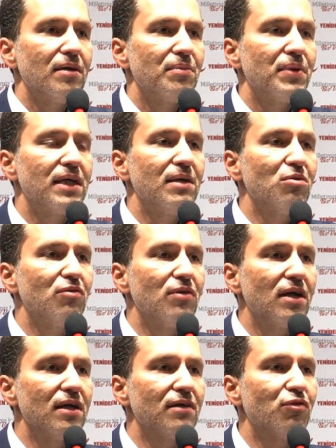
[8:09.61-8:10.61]
Peki bu
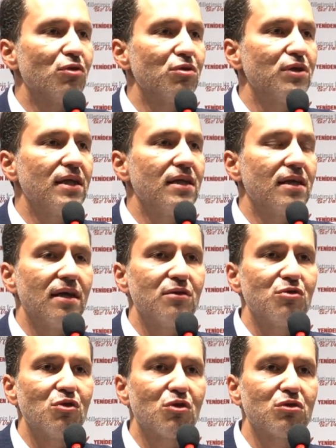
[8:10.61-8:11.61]
varlık fonu dedikleri
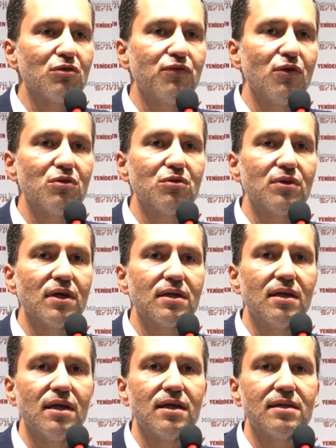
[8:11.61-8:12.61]
yokluk
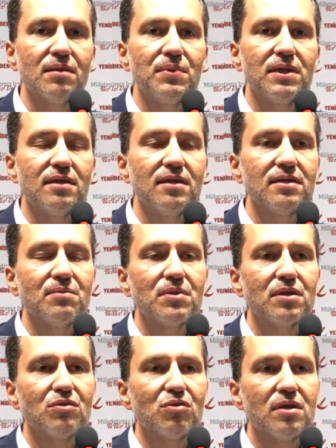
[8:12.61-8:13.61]
fonundakiler de bittiği
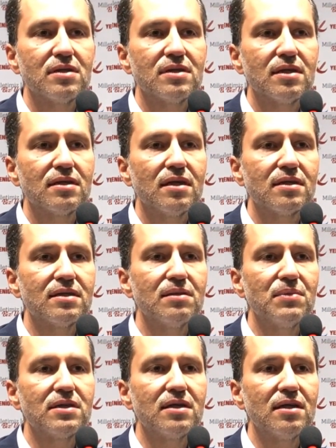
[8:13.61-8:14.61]
zaman ne olacak? Asıl
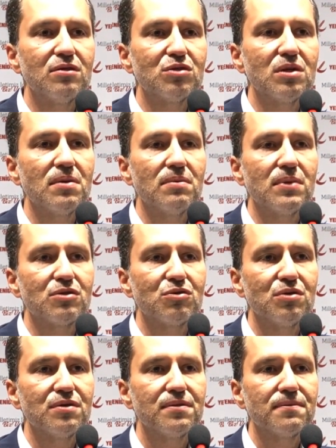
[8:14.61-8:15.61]
mesele o zaman
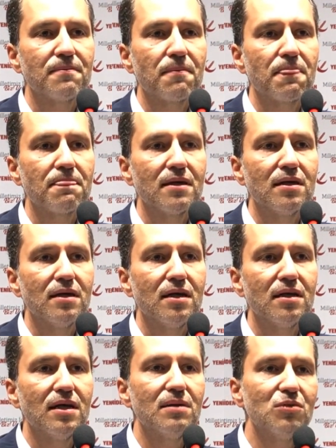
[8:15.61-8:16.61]
başlıyor.
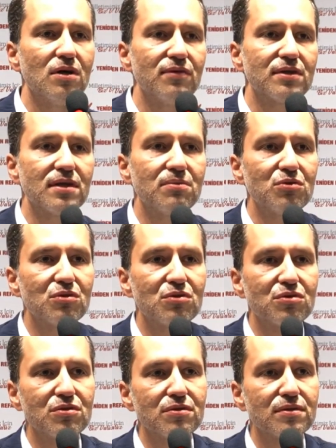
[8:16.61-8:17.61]
Allah muhafaza
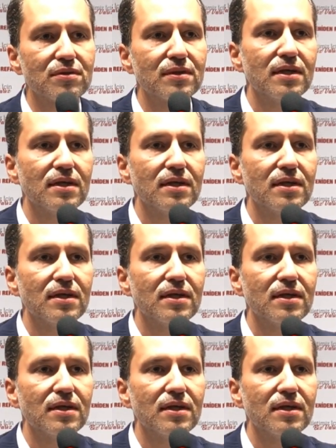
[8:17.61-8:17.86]
buyursun.